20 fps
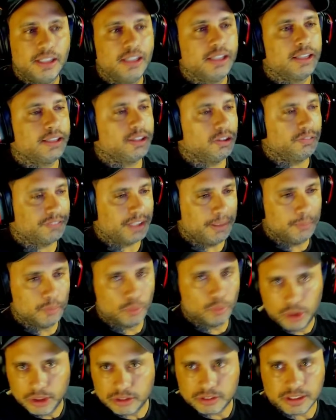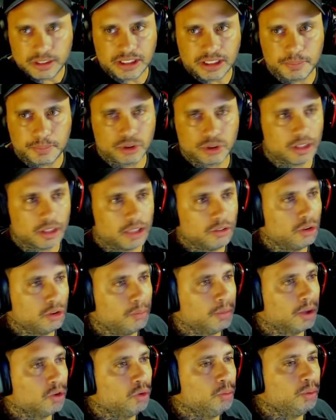Então fiquei muito decepcionado com
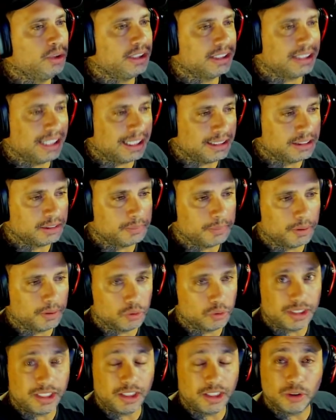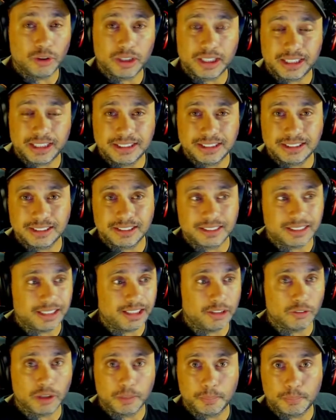uma comunidade, irmão, que eu
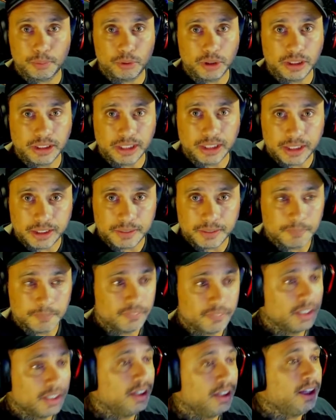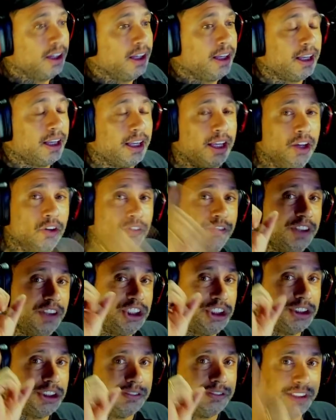acreditei, eu apoiei. Eu
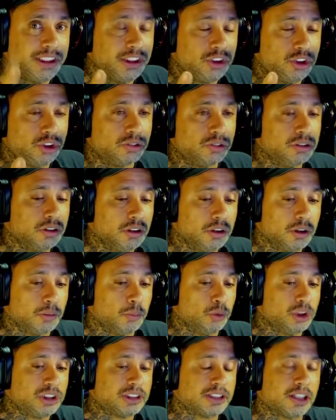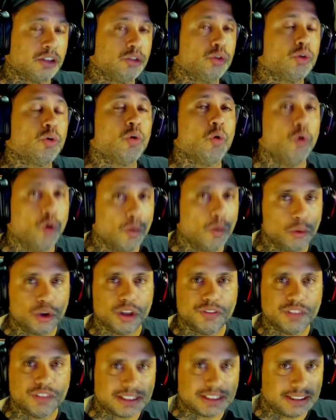fiz vídeo mostrando como
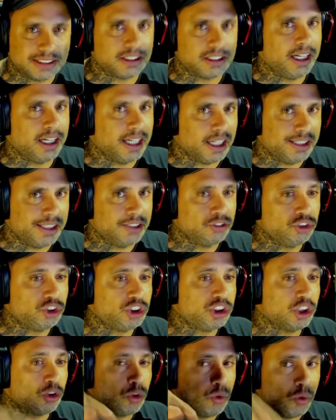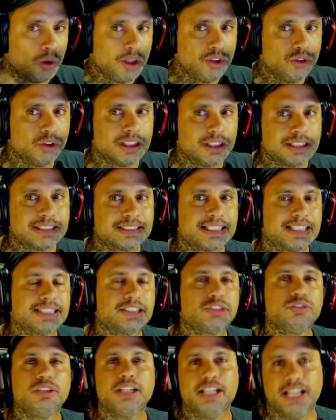que vocês ganhariam dinheiro quando
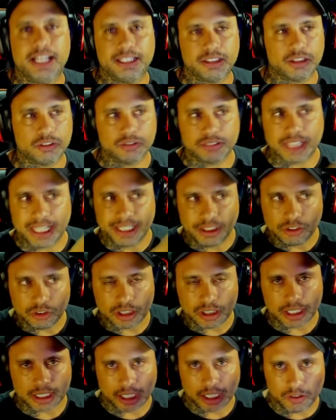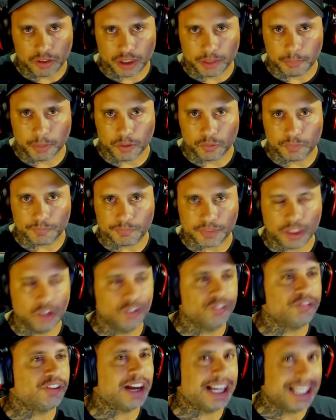lançasse o Inetro. Tá aí no canal, irmão.
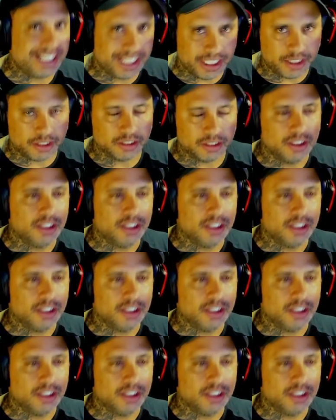Eu falei.